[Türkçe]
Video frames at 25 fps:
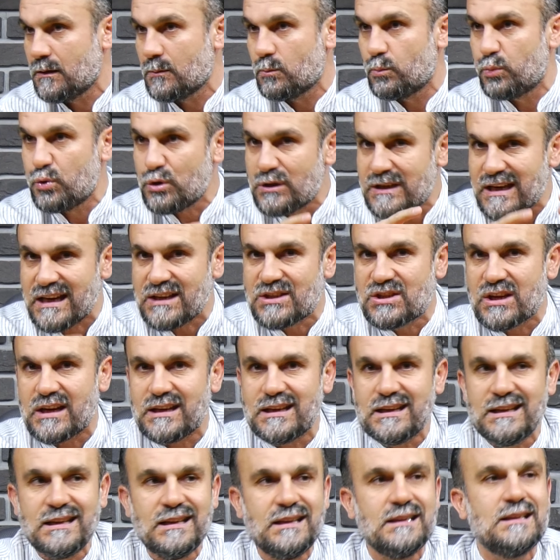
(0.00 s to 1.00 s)
Bu
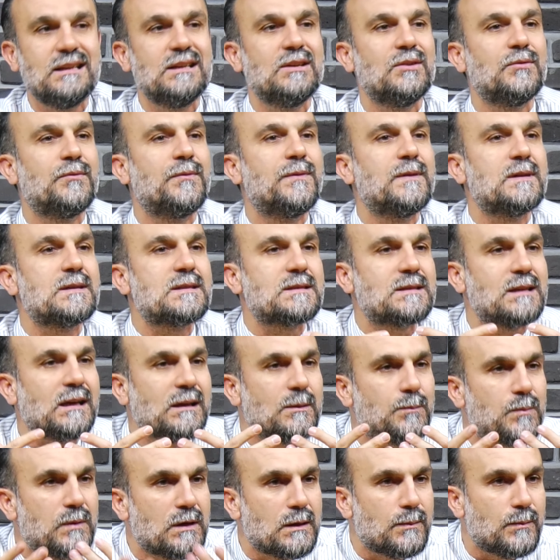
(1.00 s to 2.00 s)
geceyi
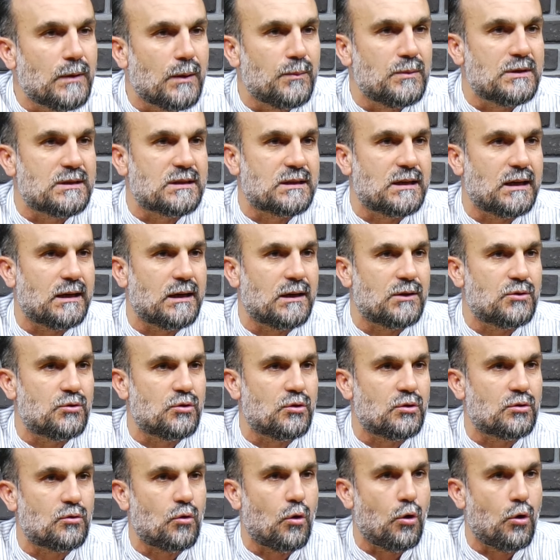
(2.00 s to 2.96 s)
fırsat bilmemiz gerekiyor.